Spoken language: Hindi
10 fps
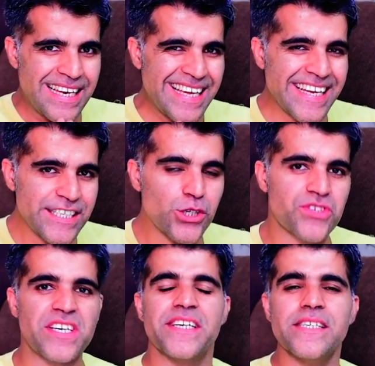लेकिन जो
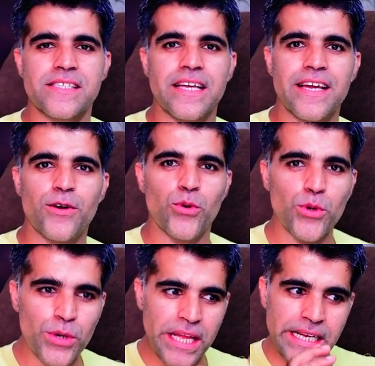ट्रेडर्स थे
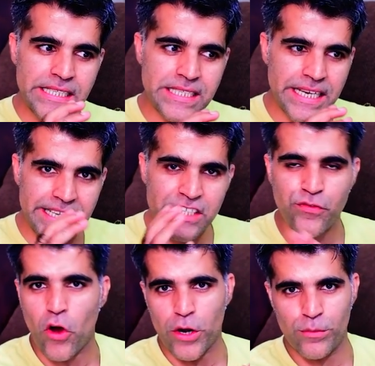उन्होंने इसके इस
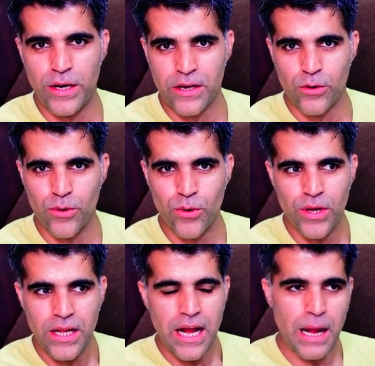फार्मूले को
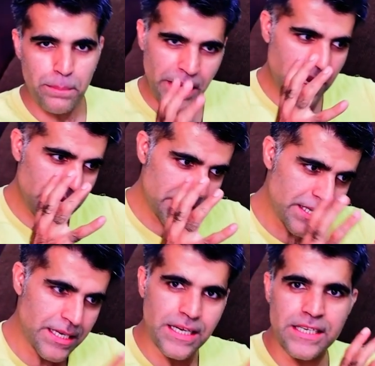अपने
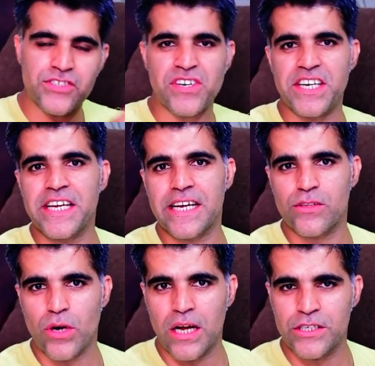ट्रेडिंग के
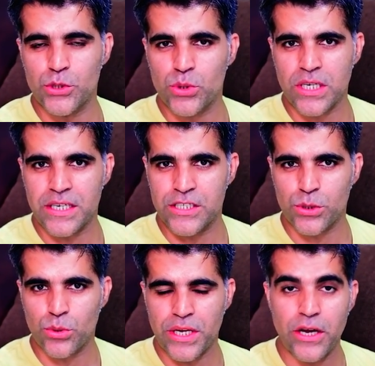दौरान यूज़ करना
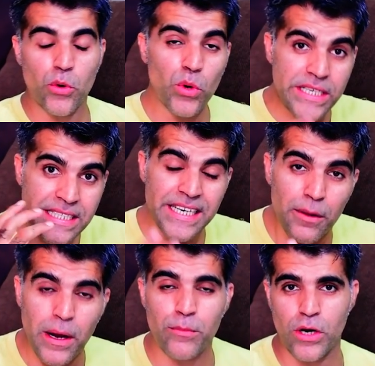शुरू किया और वो इतना
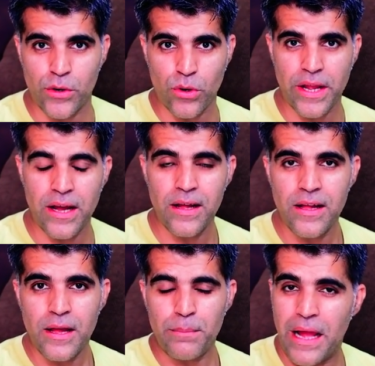पॉपुलर हो गया
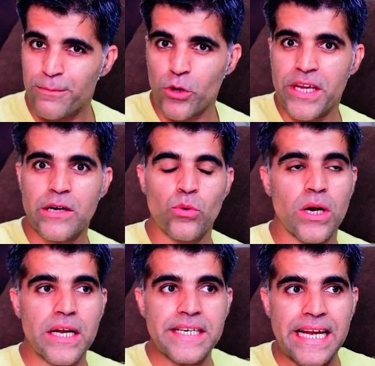मैं आपको ये
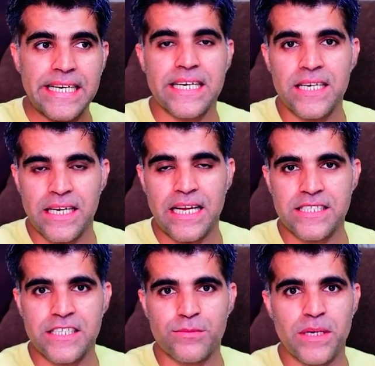कहूँगा कि टेक्निकल
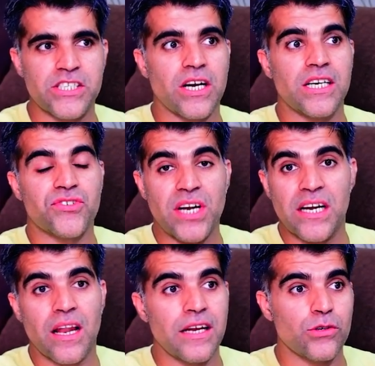एनालिसिस में जहाँ
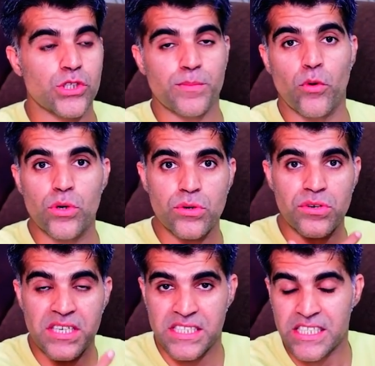ट्रेंड लाइन और सपोर्ट
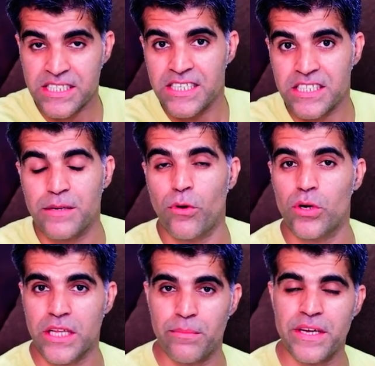और रेजिस्टेंस की
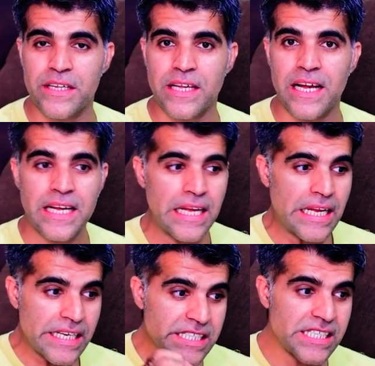बहुत अहमियत है
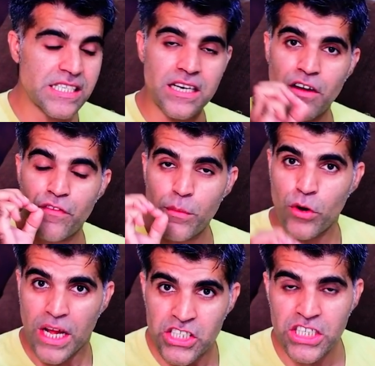इसी तरह
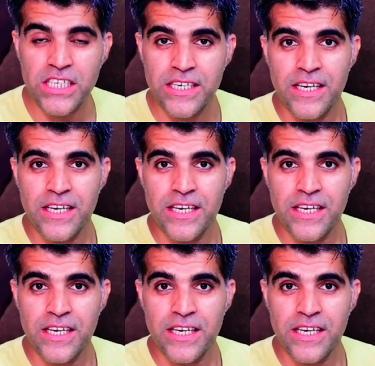फिबोनाशी